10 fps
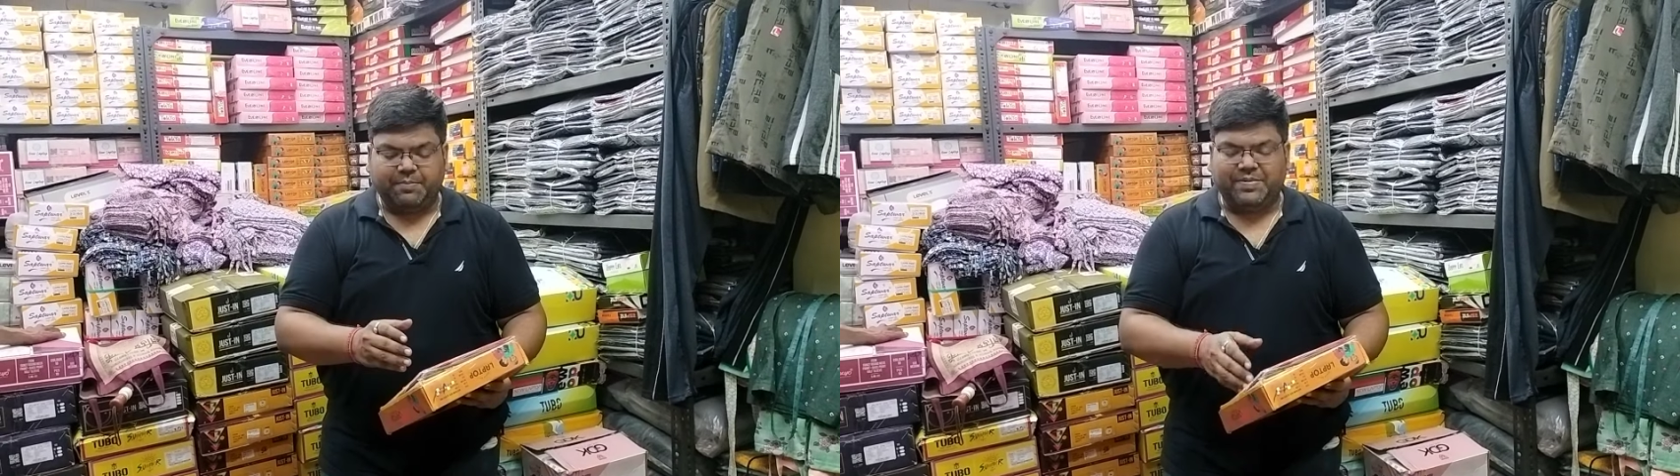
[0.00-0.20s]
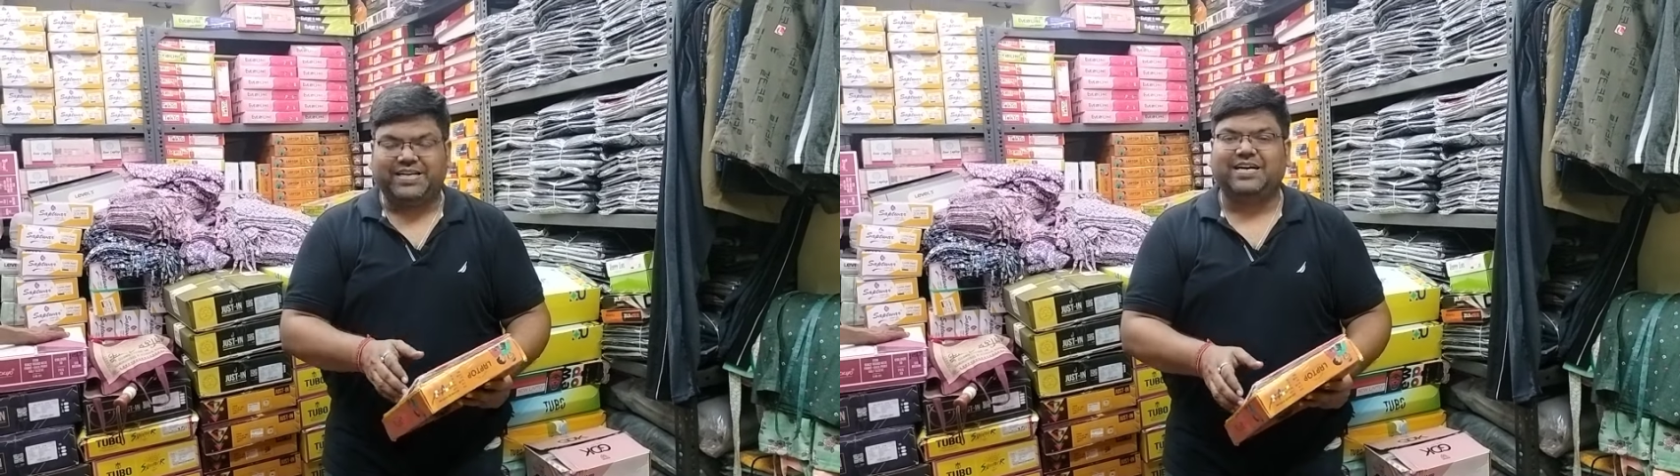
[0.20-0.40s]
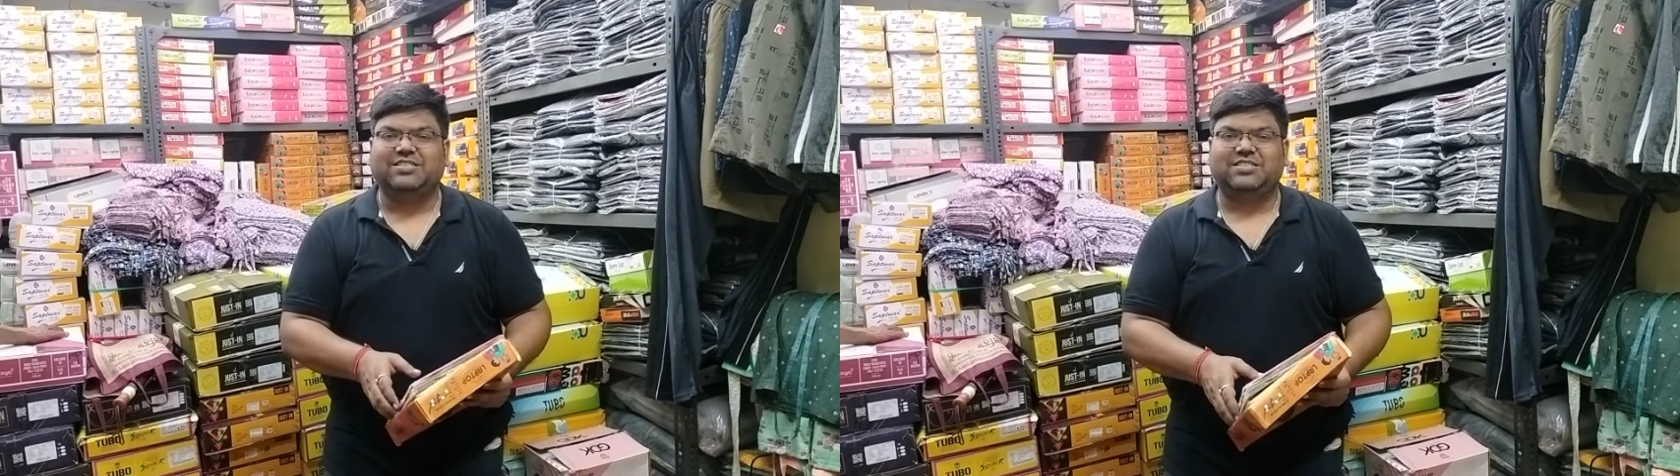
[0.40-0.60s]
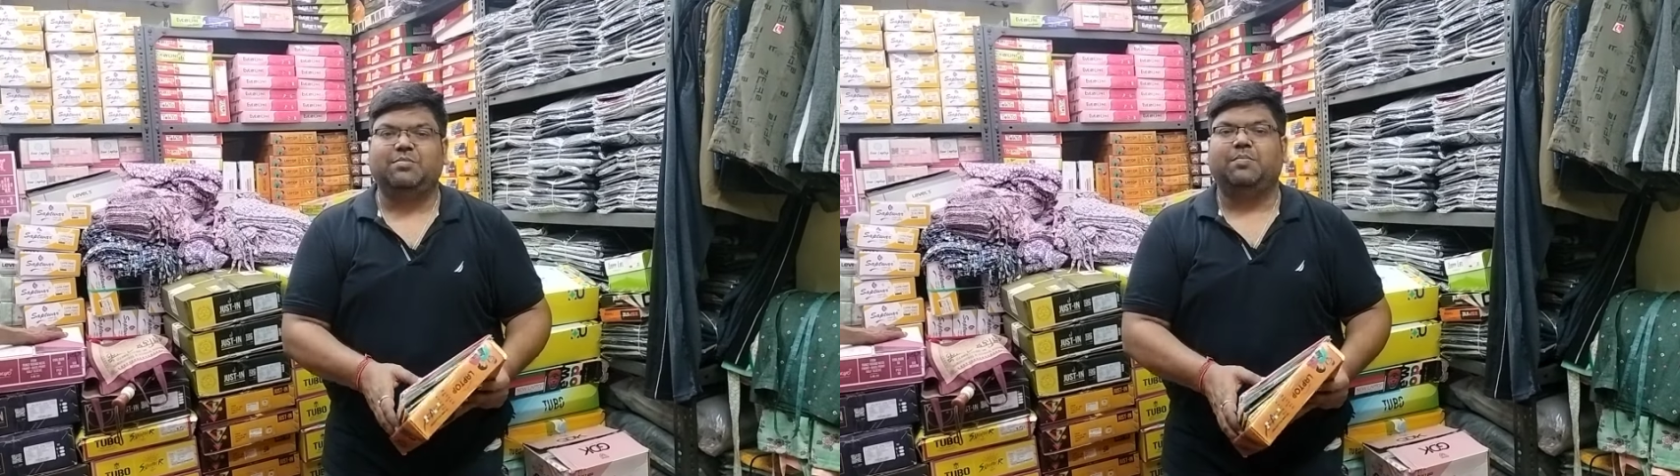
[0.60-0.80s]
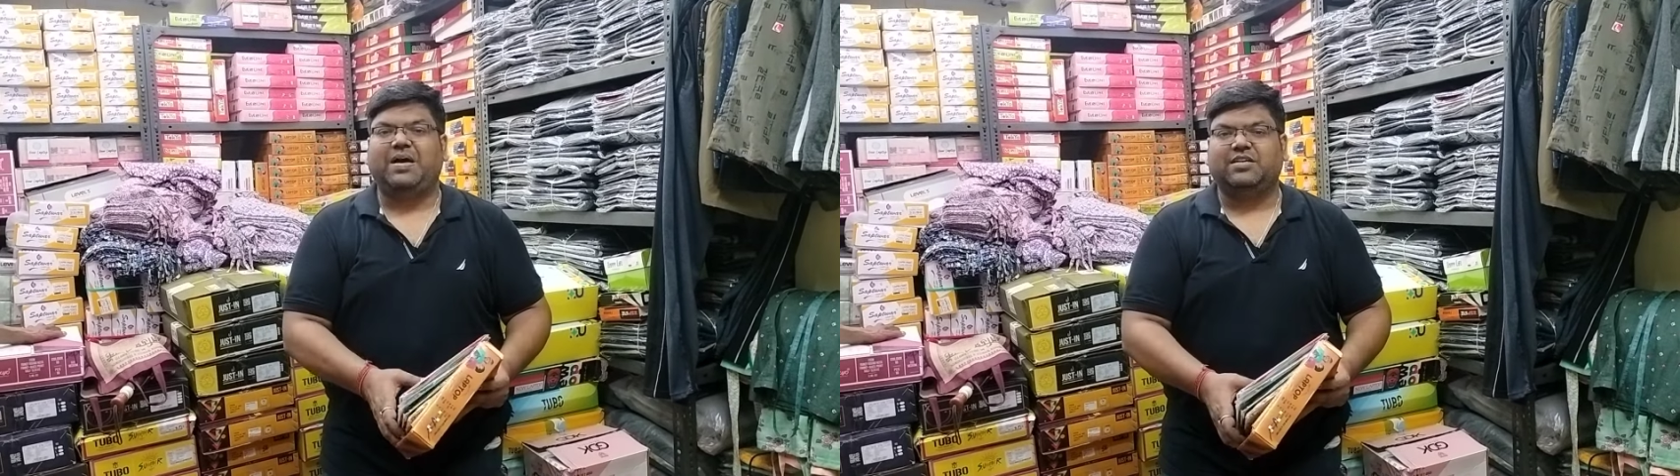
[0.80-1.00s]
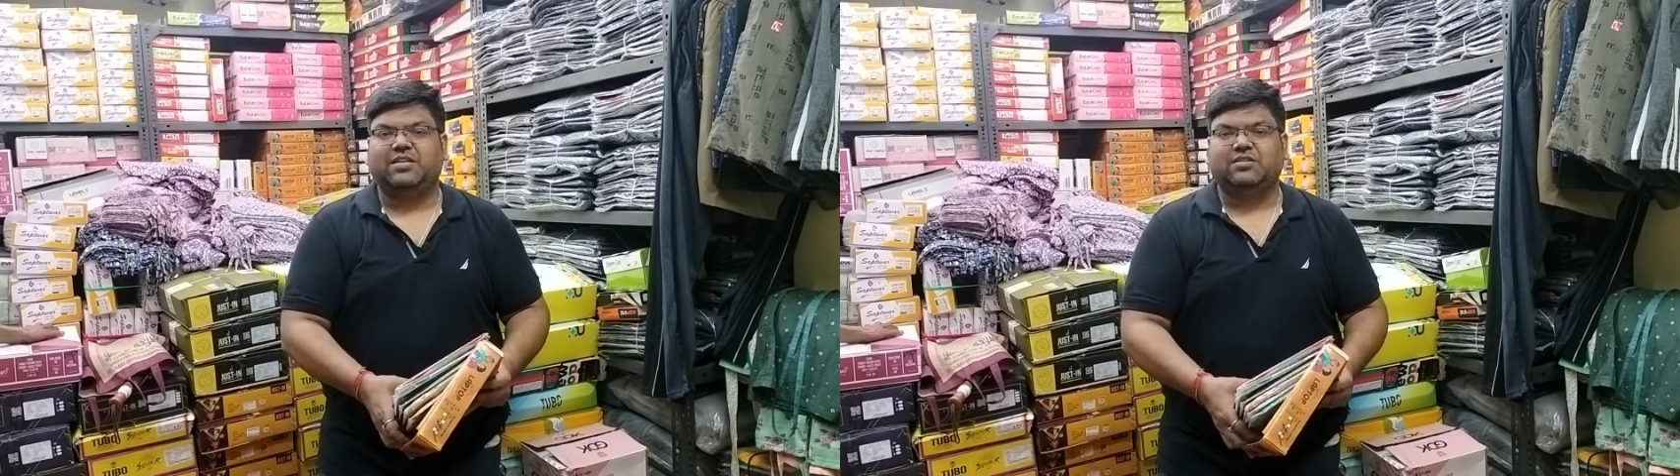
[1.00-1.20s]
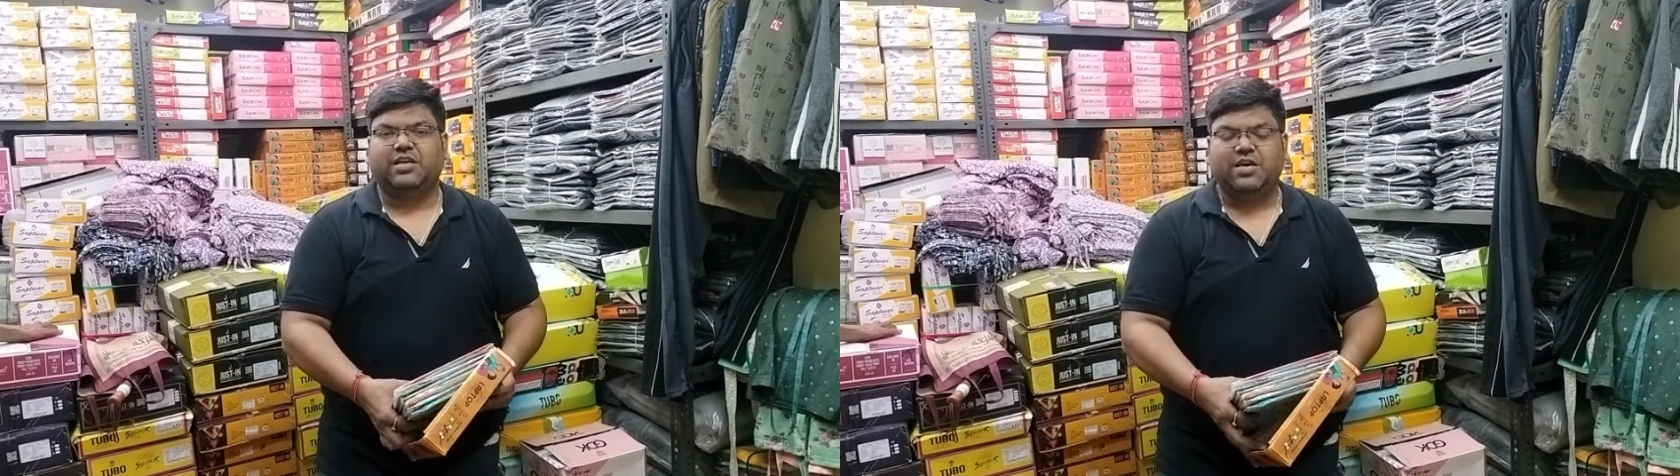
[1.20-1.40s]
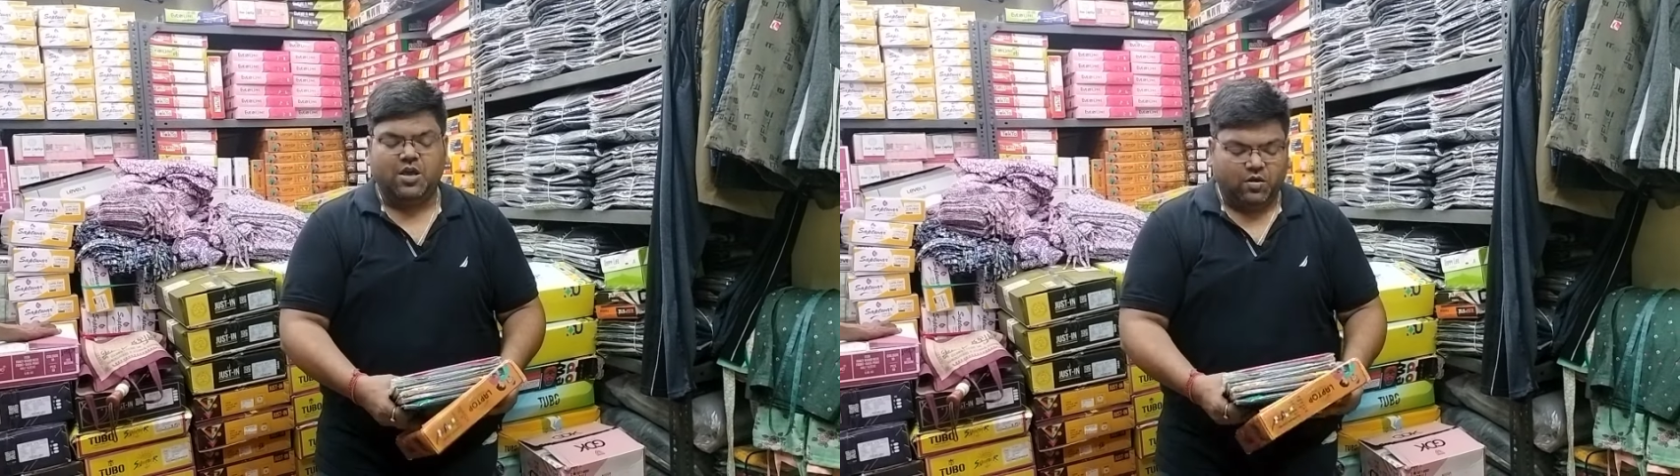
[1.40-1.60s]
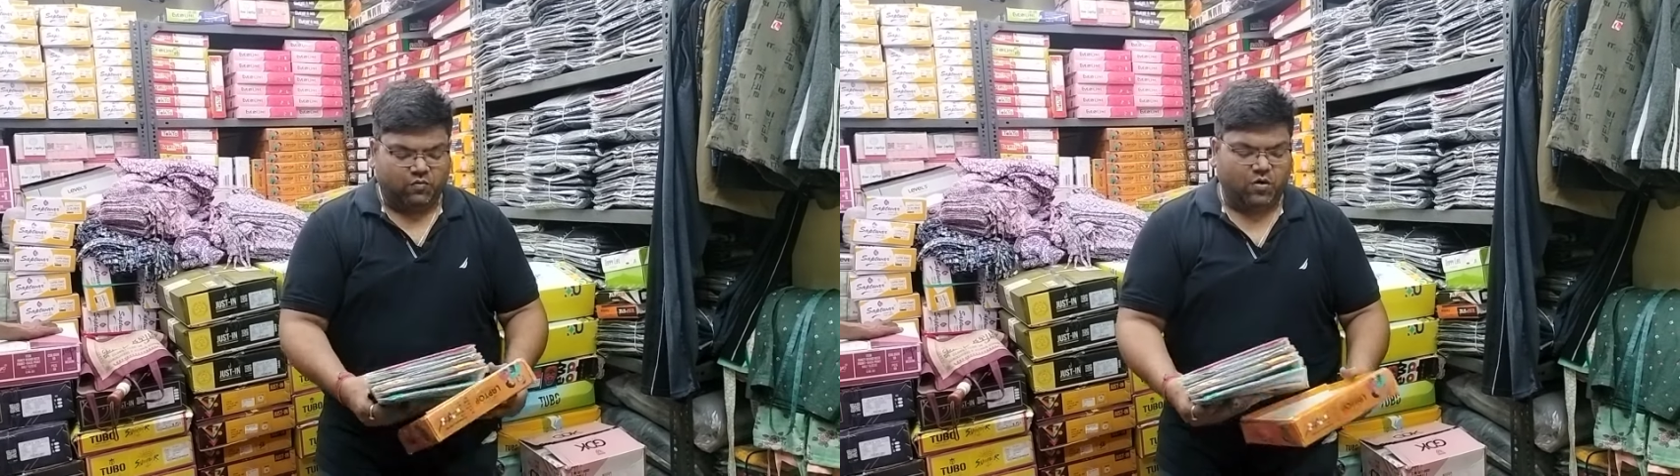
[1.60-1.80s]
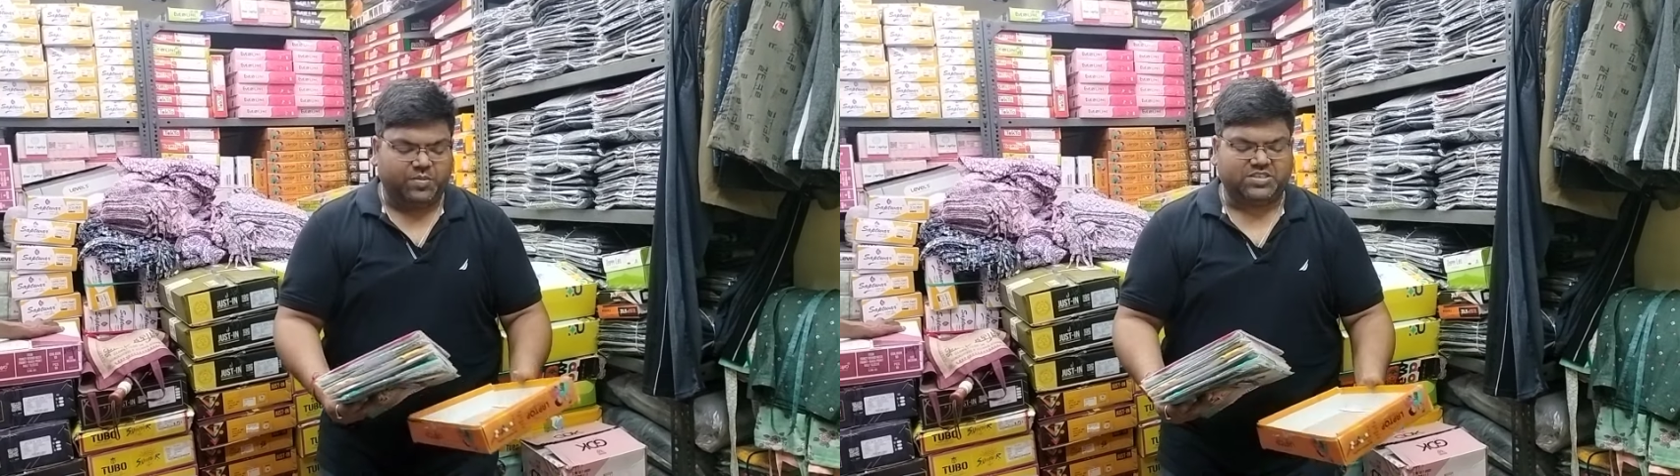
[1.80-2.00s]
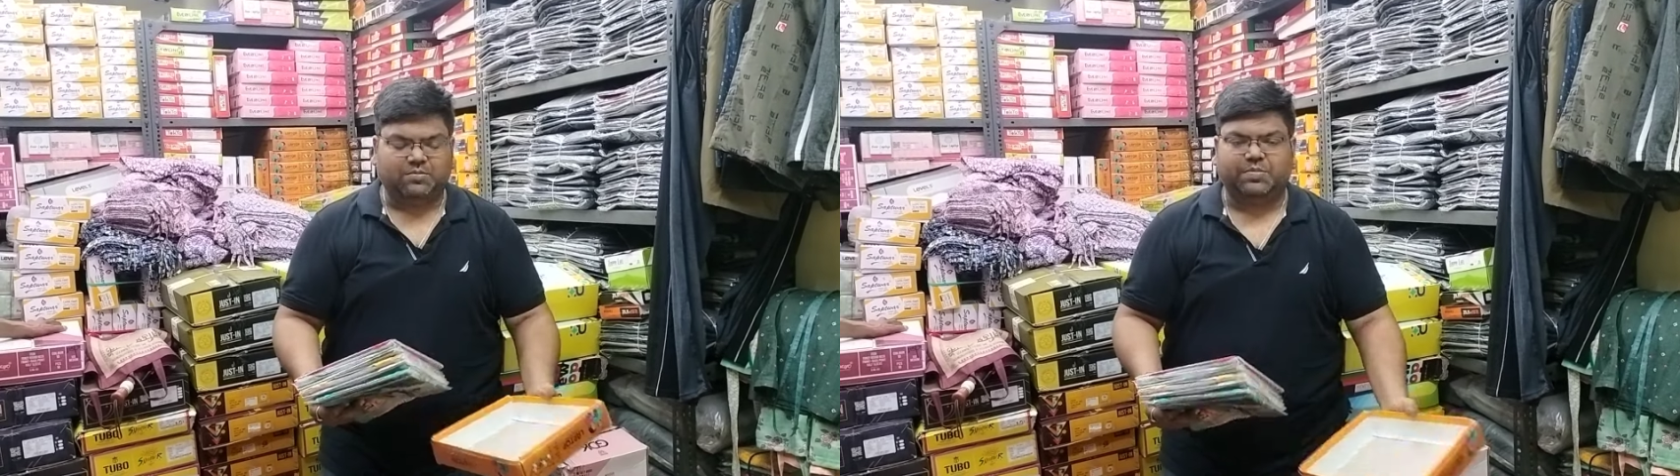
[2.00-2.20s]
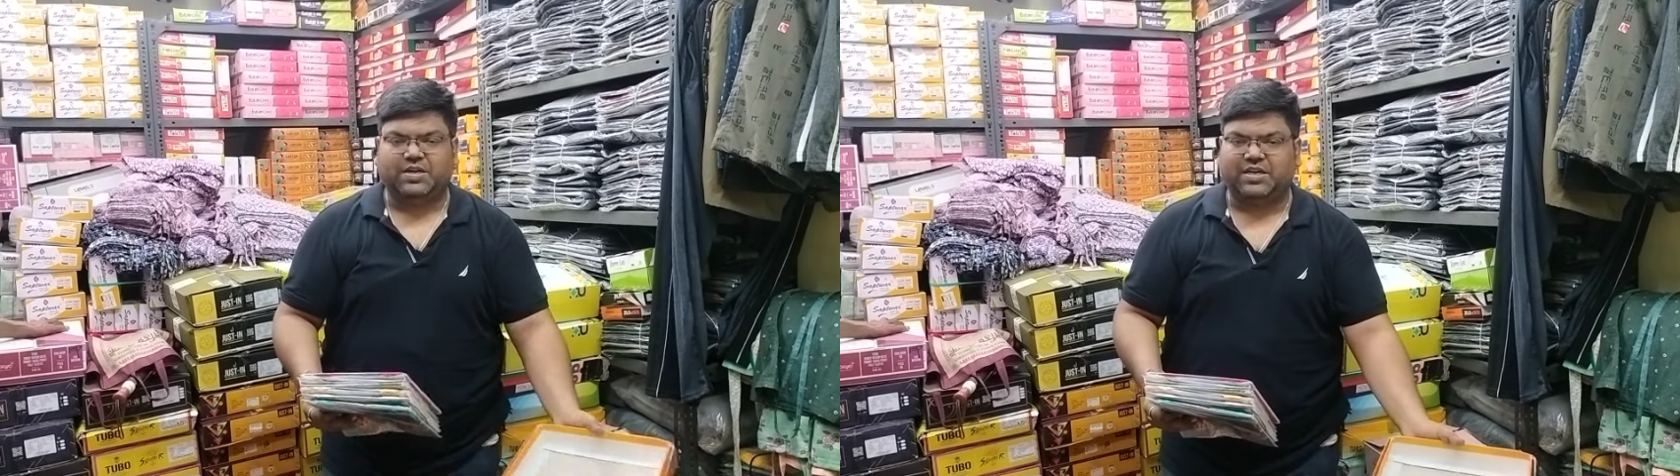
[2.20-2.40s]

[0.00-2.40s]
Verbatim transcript: अपने घर से व्यापार करते हैं वो हमें संपर्क